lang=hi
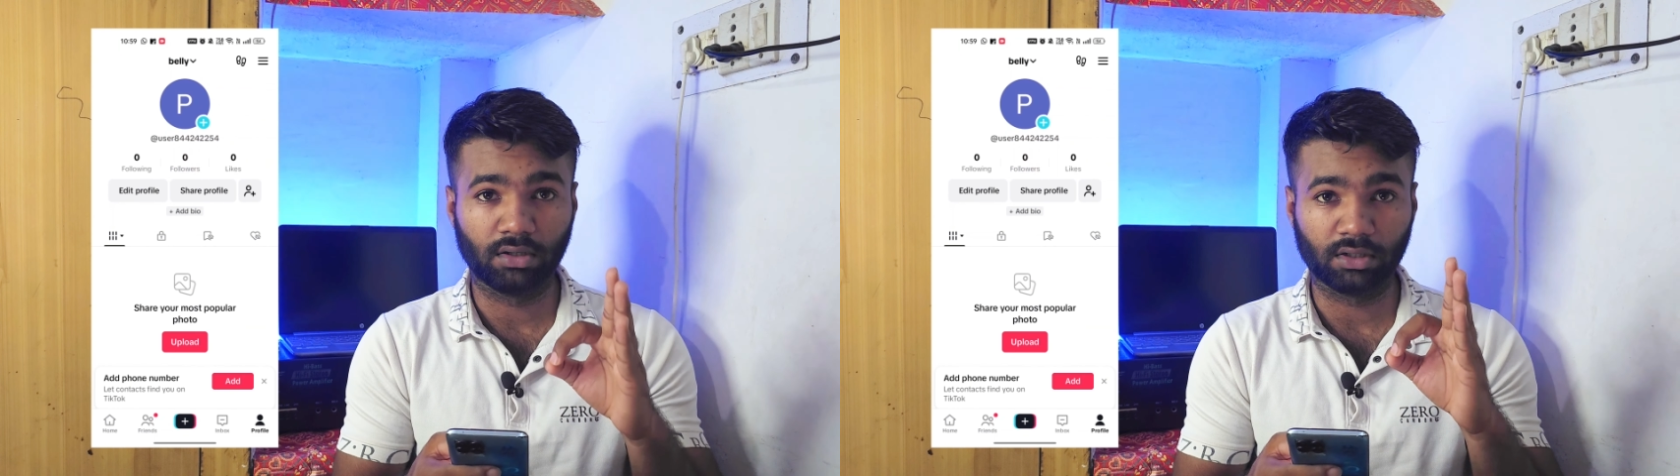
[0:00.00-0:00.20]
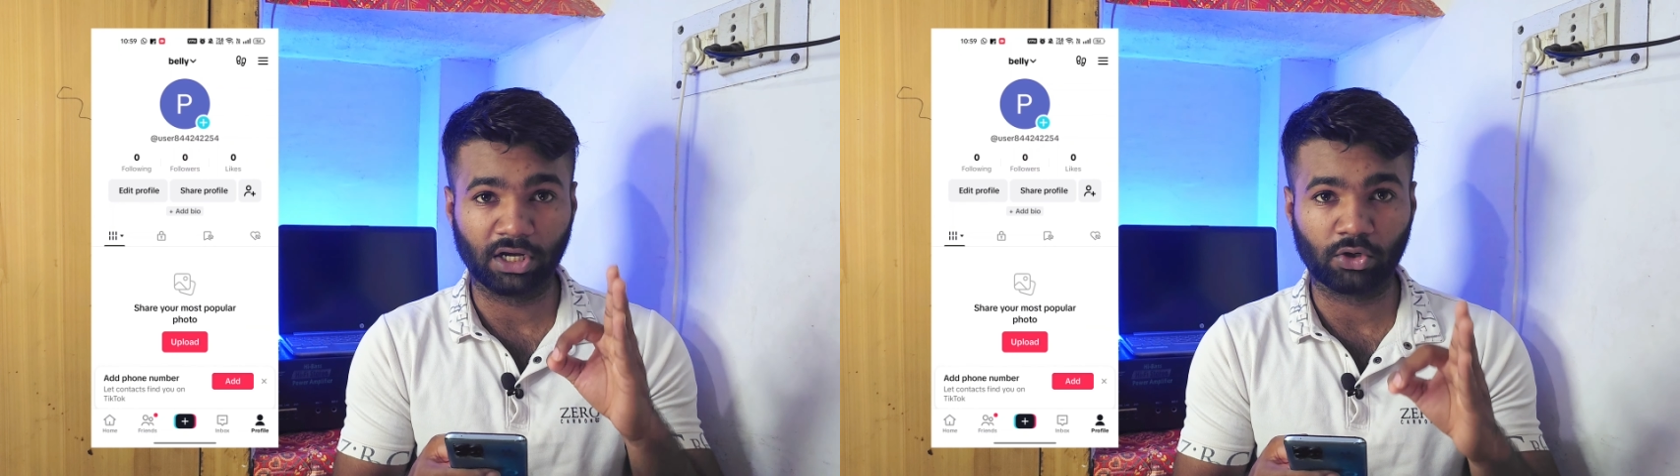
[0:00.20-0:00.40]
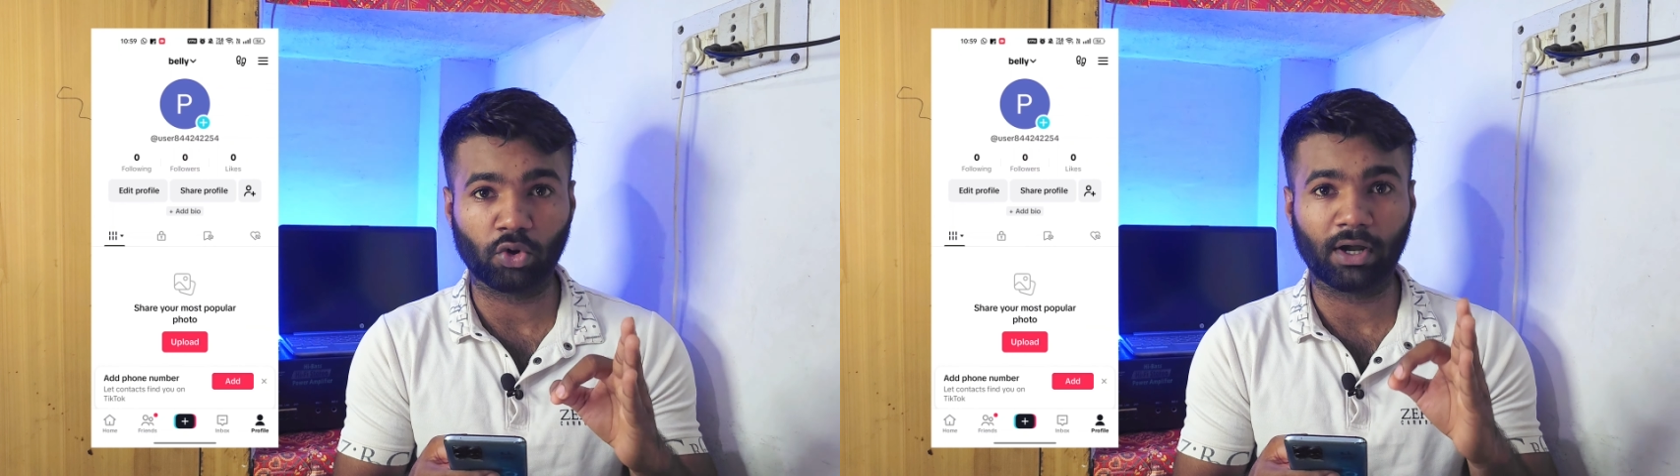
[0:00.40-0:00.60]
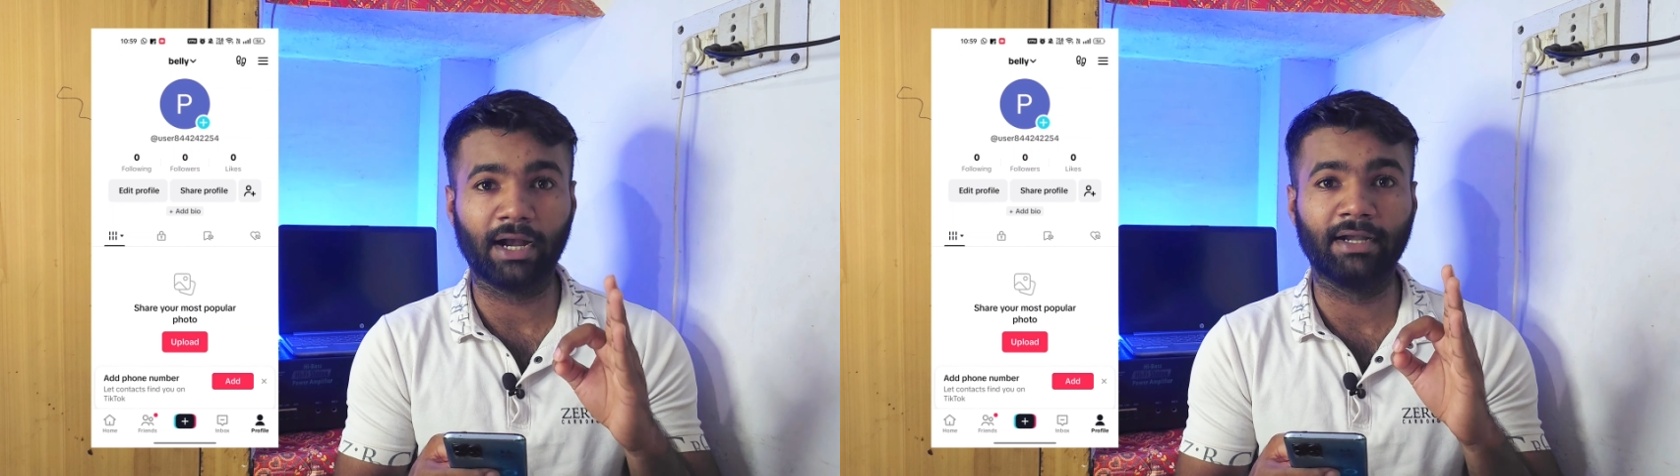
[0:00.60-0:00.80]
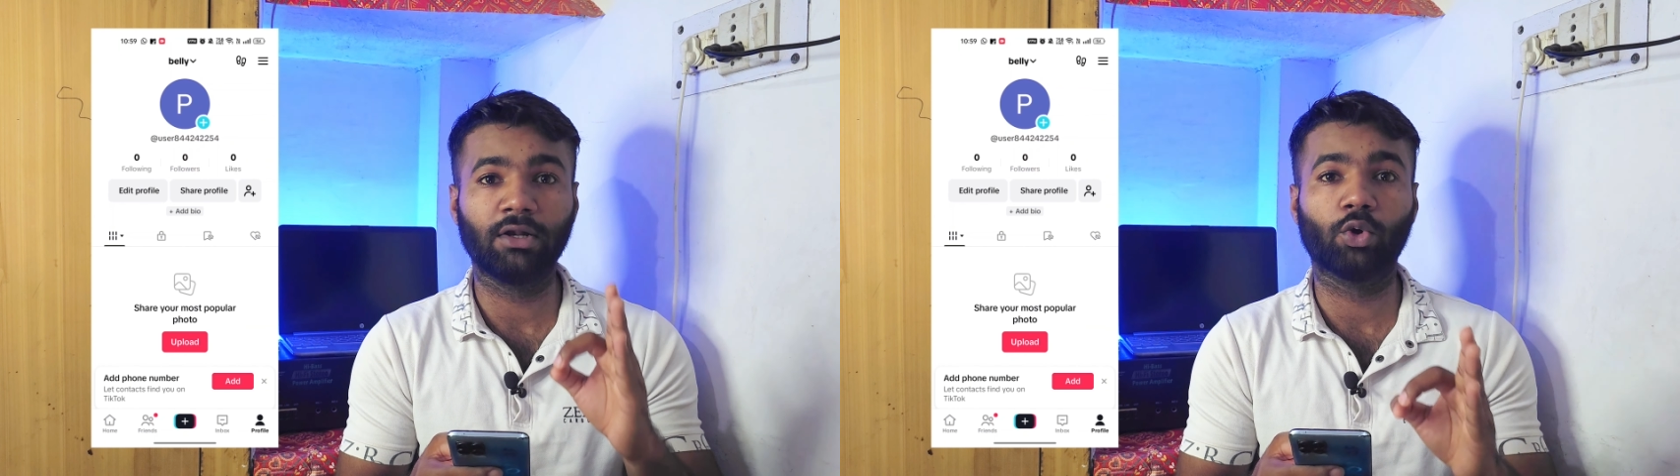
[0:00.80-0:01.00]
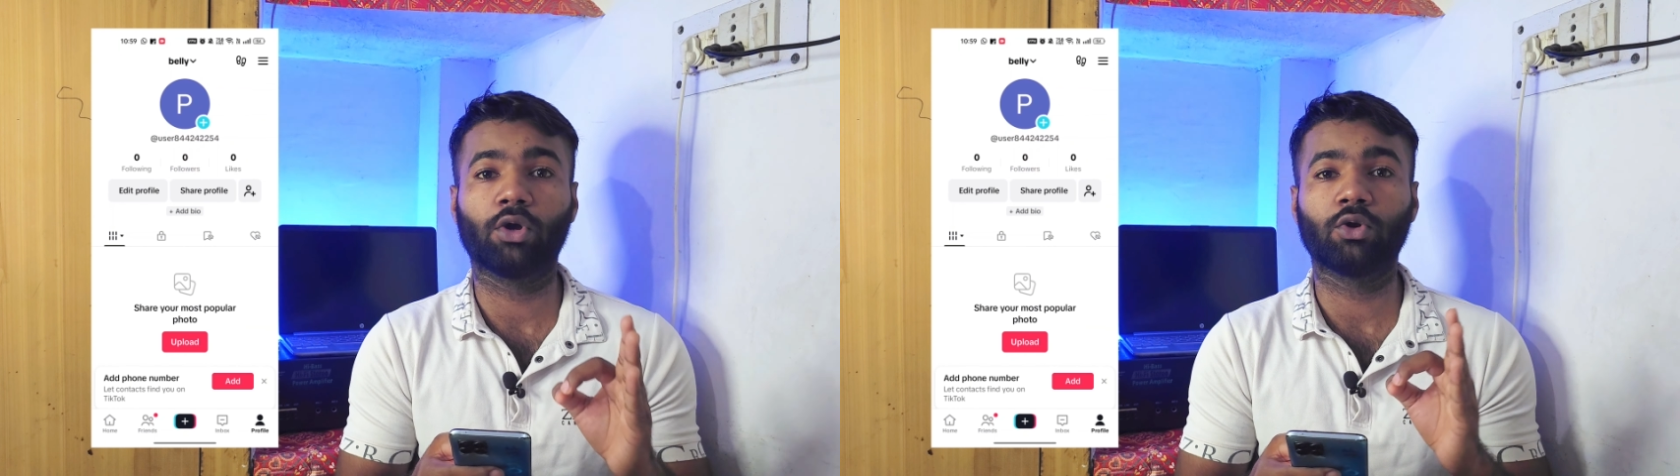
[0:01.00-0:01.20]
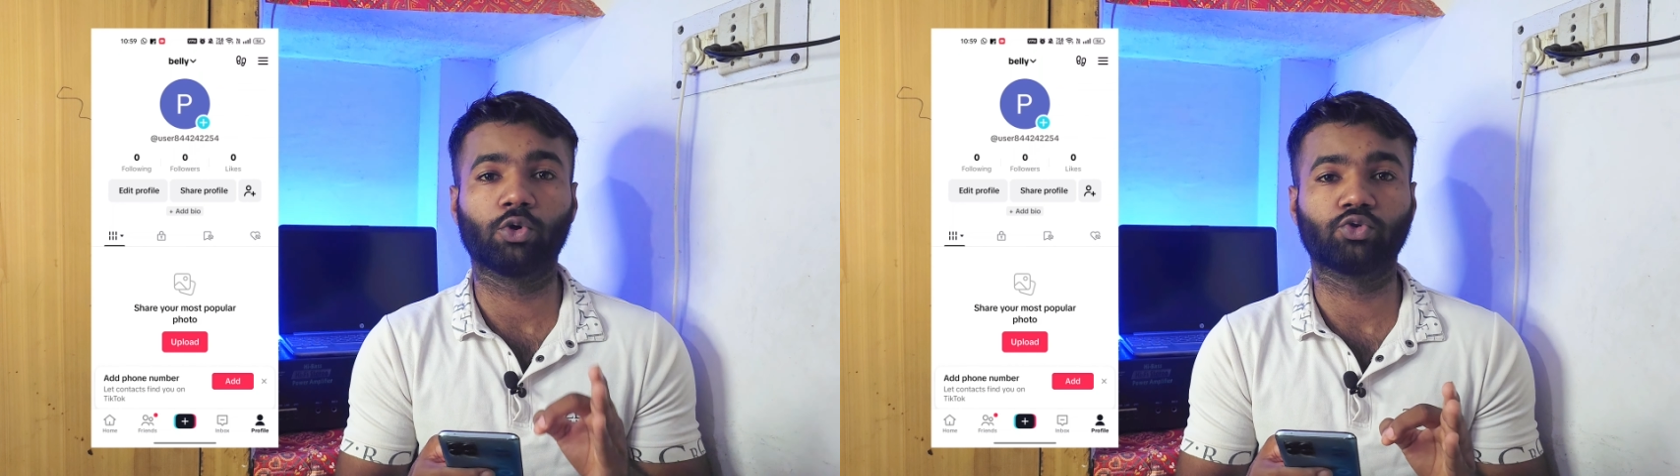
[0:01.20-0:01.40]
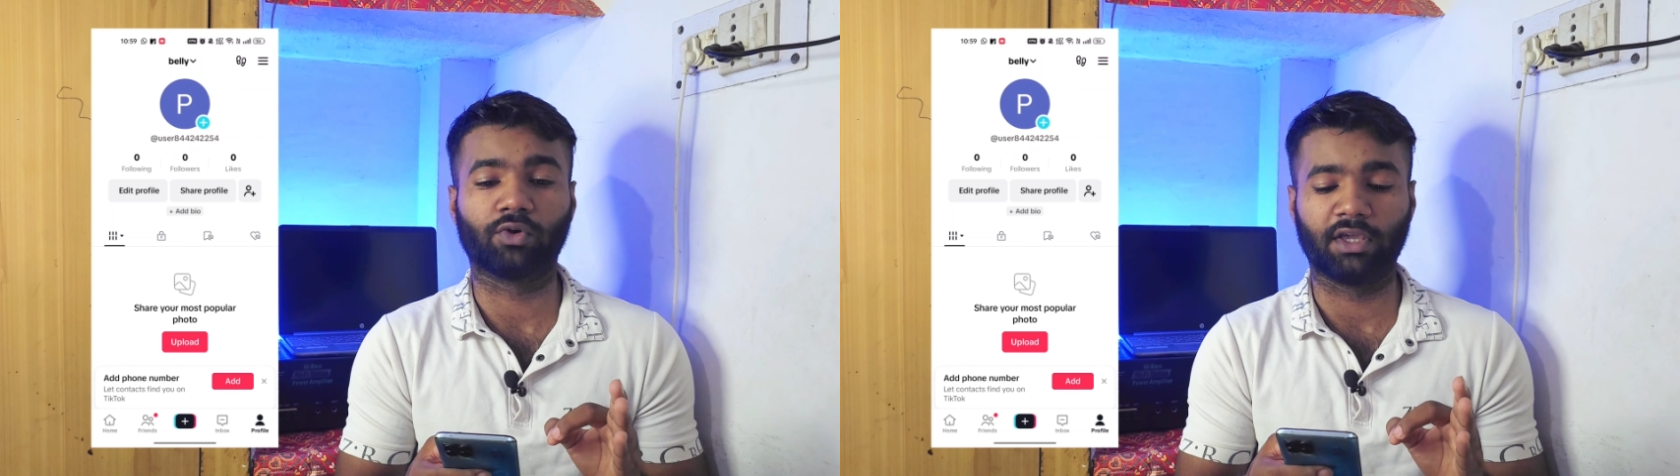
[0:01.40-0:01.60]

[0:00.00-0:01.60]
टिकटॉक आईडी लॉगिन हो